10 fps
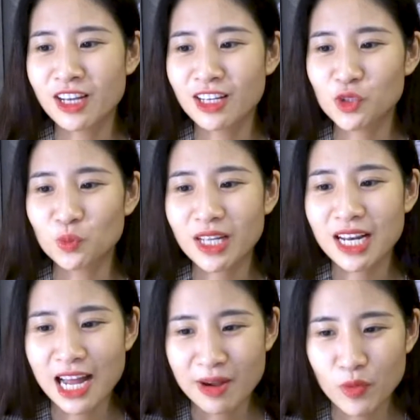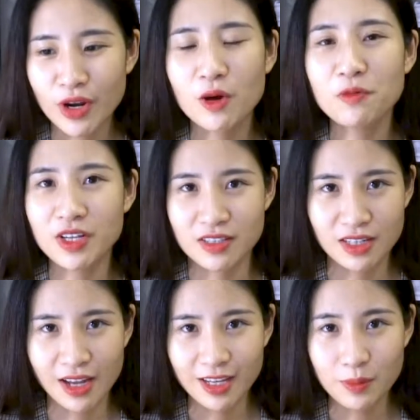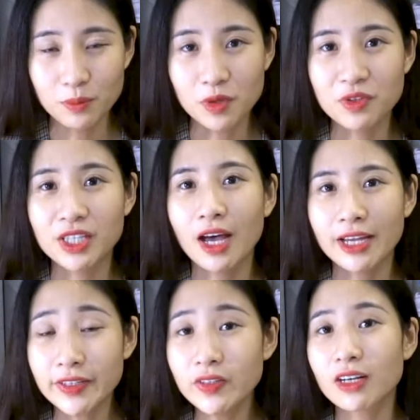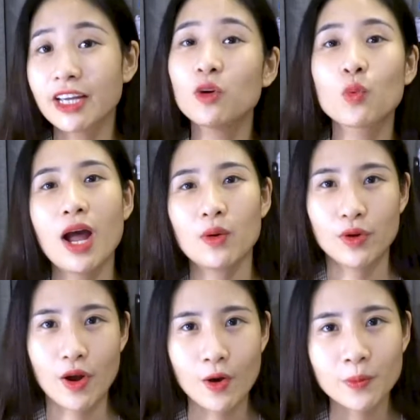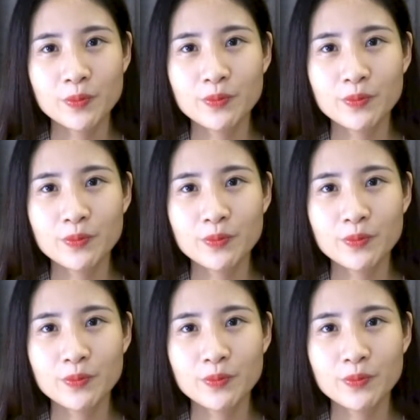chúng ta làm một cái công việc gì đấy bởi vì thấy được cái hiệu quả của nó